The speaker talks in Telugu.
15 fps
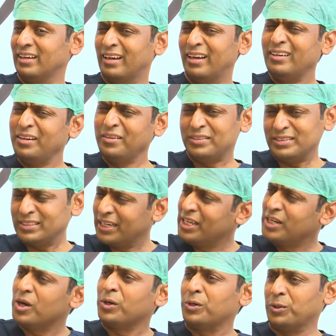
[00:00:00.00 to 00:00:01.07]
అంటే ఇట్స్ అగే
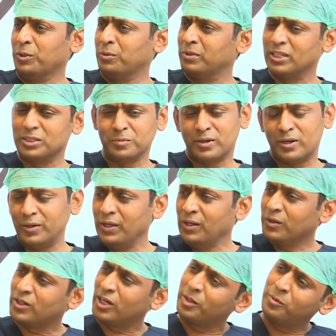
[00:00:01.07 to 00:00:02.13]
నాట్ ట్రూ బికాస్
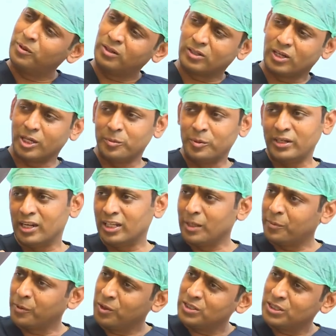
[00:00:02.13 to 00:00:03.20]
బాడీలో కార్బో కార్బోహైడ్రేట్ ఎలాగా
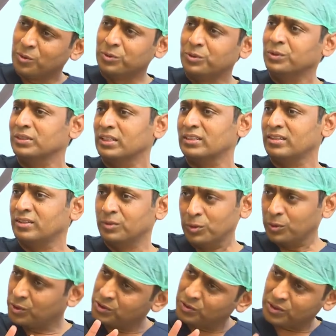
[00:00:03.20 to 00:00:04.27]
ప్రొడ్యూస్ అవుతుంది
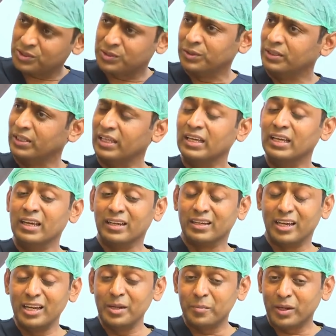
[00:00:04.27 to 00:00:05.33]
గ్లూకోజ్ వస్తుంది
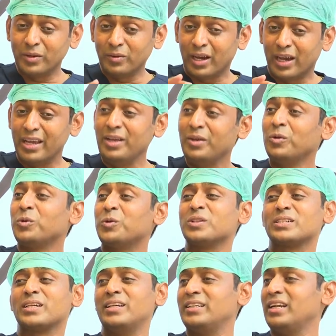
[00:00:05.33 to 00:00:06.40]
కానీ మనం హై
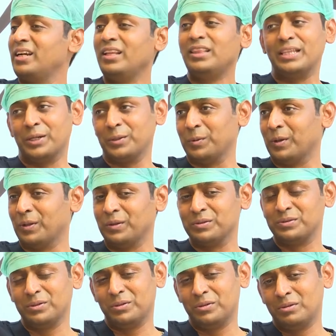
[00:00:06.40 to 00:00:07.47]
గ్లూకోజ్ కంటెంట్ తినకూడదు
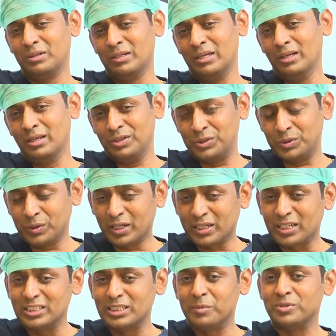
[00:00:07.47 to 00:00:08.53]
సో షుగర్
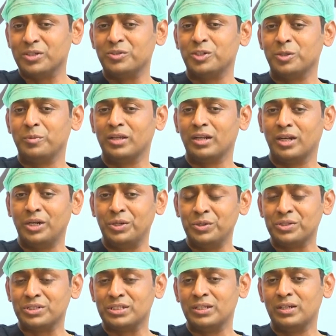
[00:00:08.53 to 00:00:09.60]
కన్జంప్షన్ షుడ్ బి
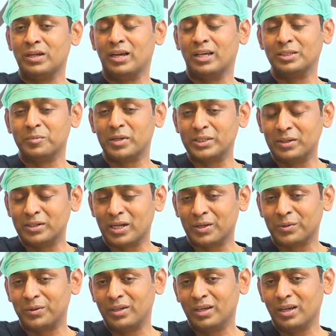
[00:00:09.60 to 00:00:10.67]
రెడ్యూస్డ్ అంత మాత్రం
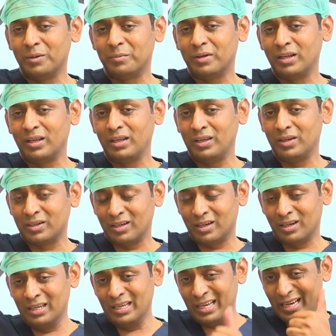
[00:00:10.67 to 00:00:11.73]
కాకుండా మరి ఈ యొక్క
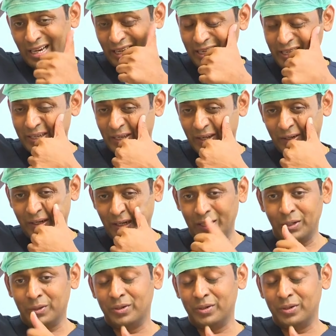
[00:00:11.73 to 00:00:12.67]
హై క్యాలరీలో